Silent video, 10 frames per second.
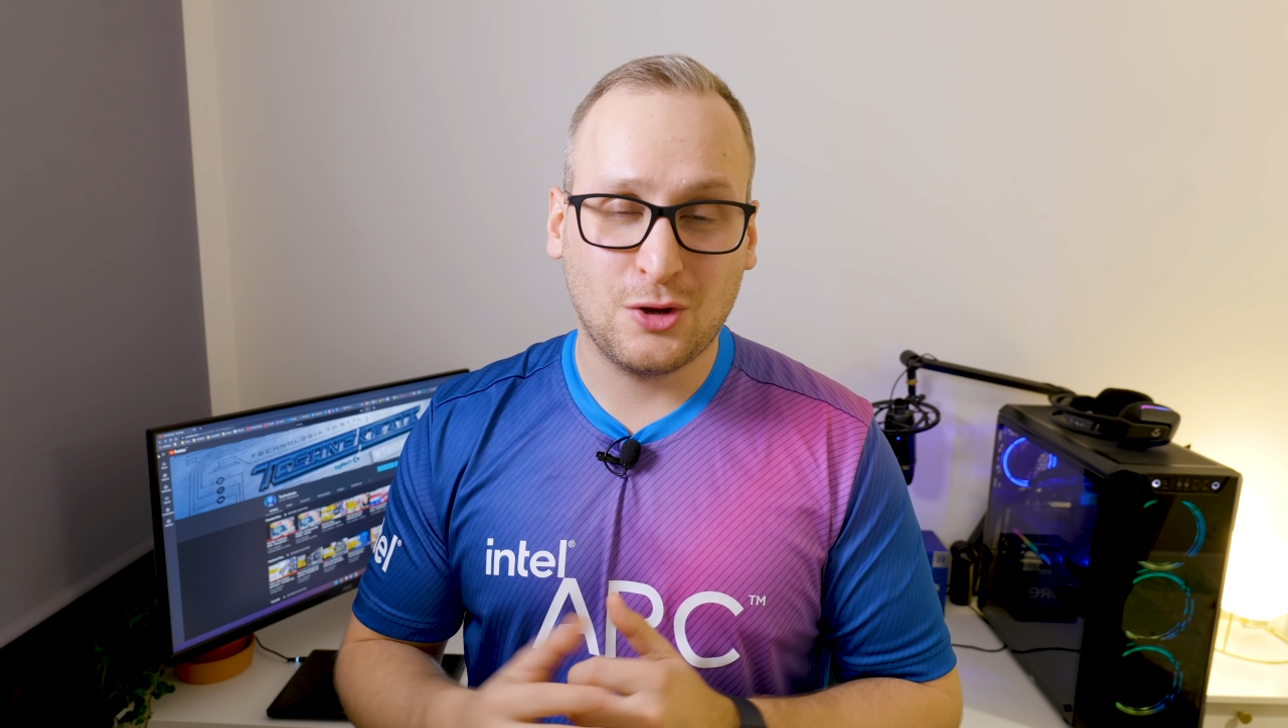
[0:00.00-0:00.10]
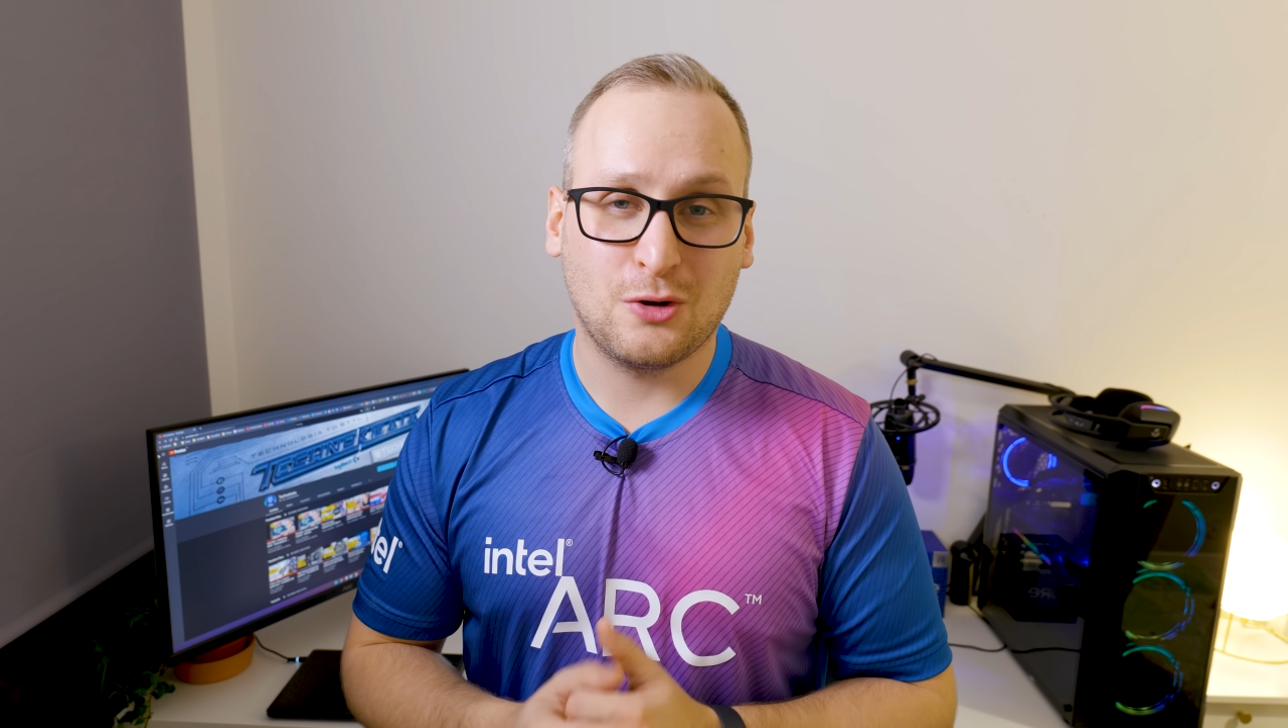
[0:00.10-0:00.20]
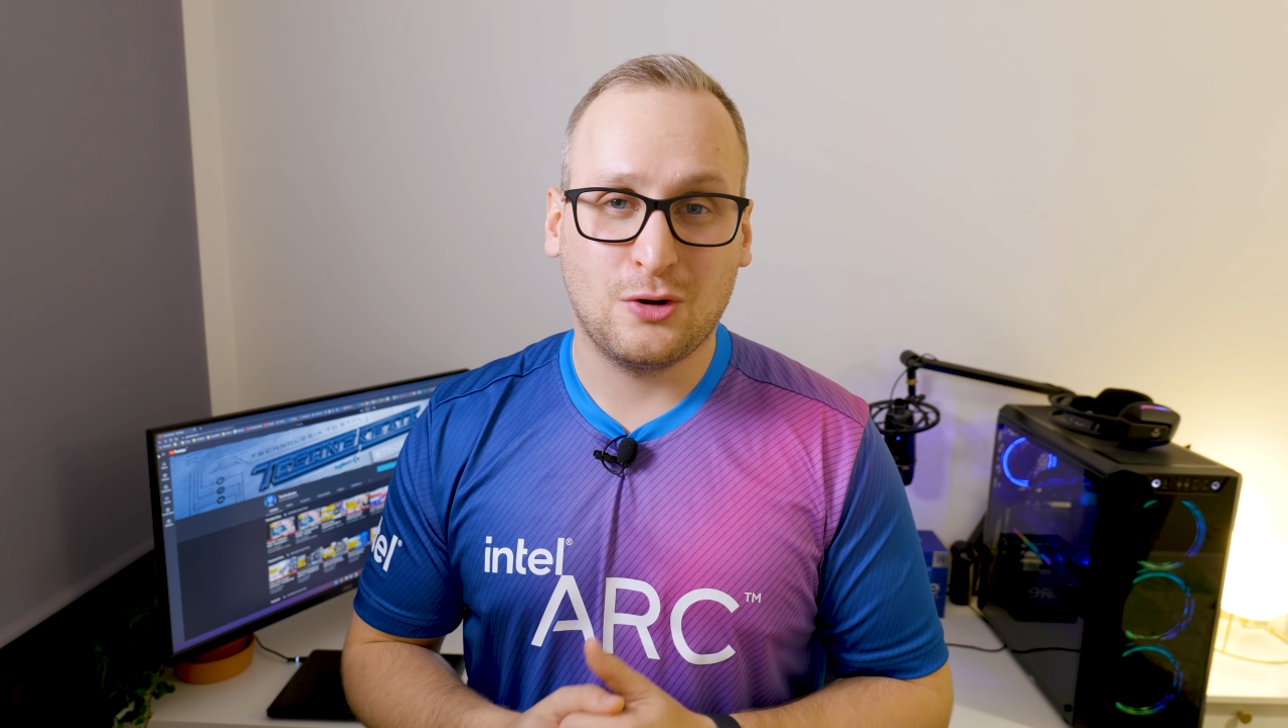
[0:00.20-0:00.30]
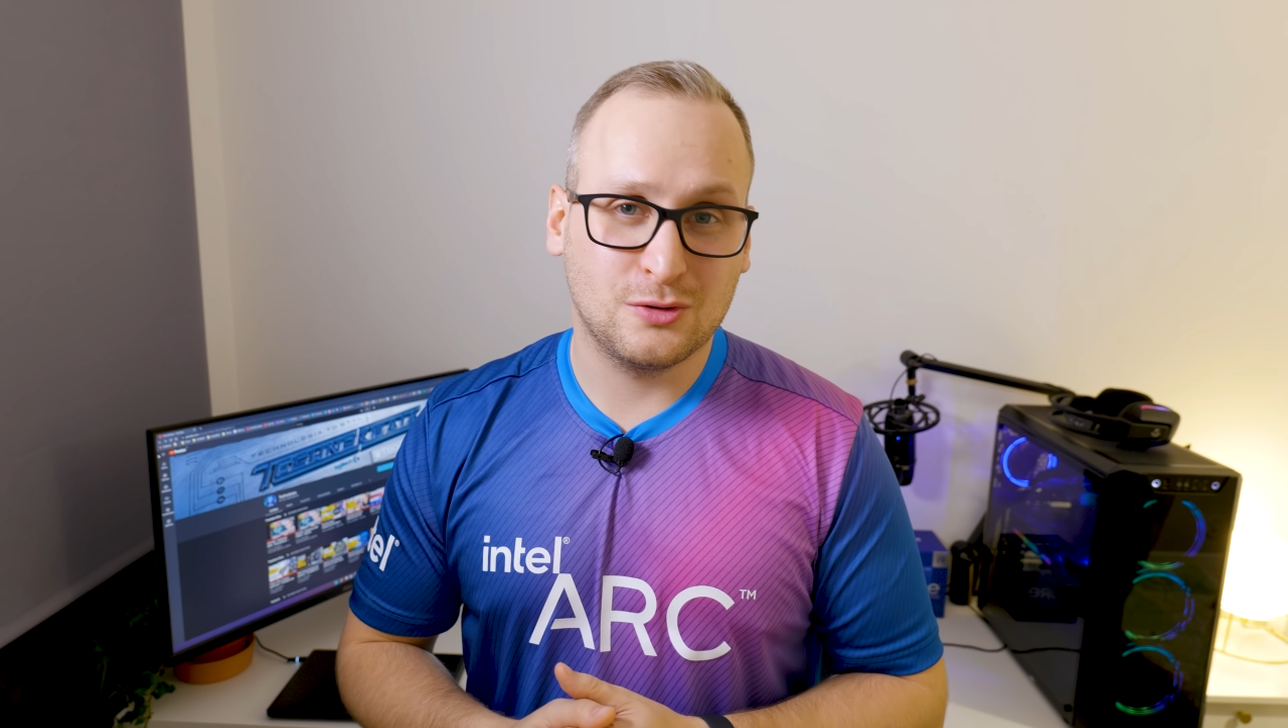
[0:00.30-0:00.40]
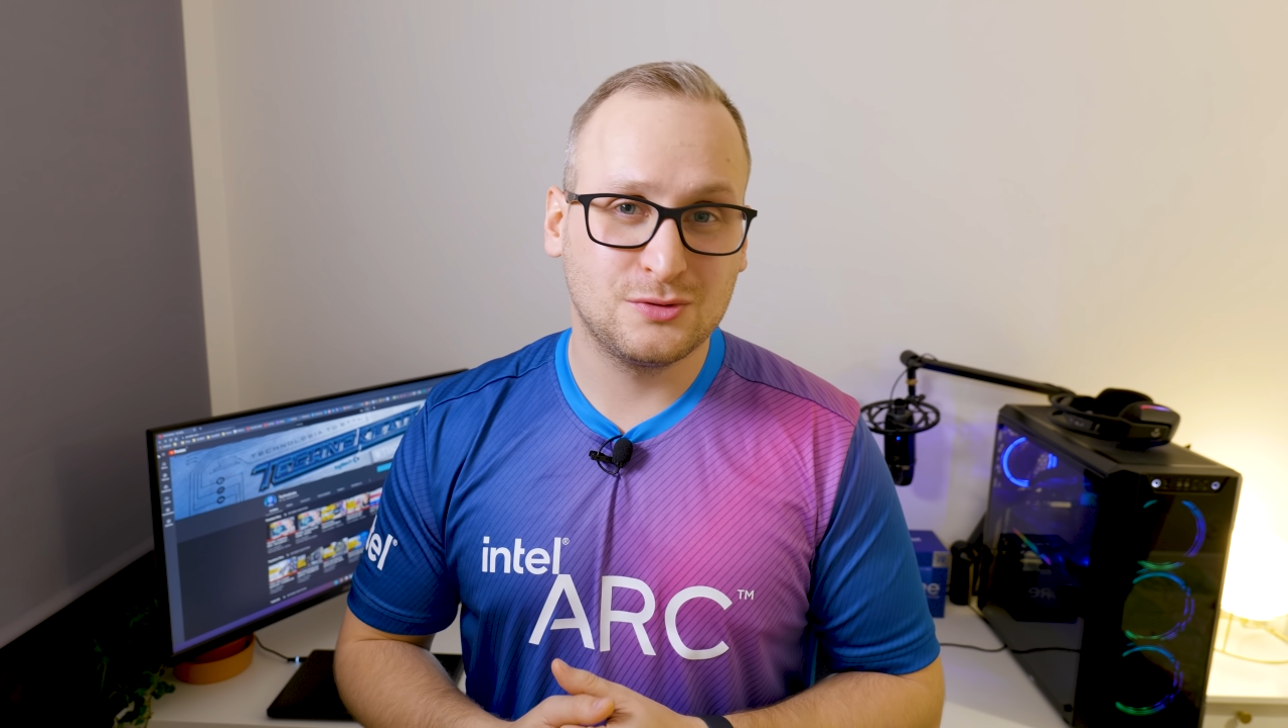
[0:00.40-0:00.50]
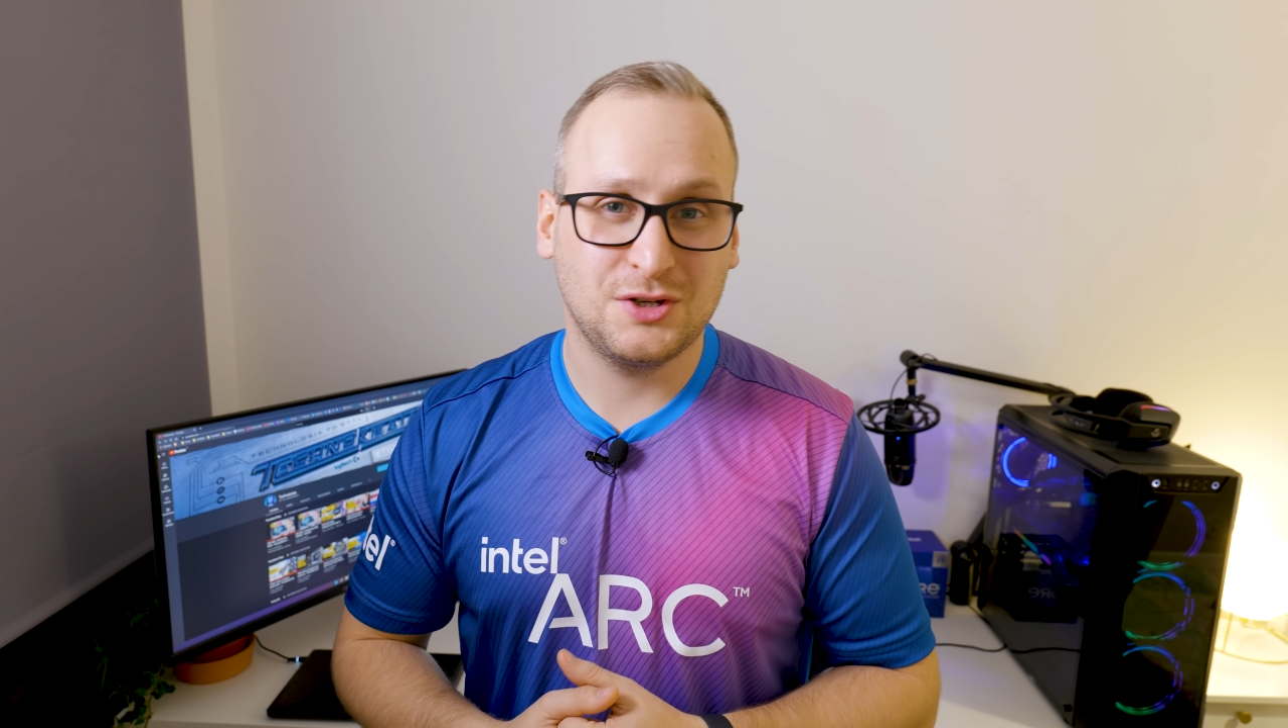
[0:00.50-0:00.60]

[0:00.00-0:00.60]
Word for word: do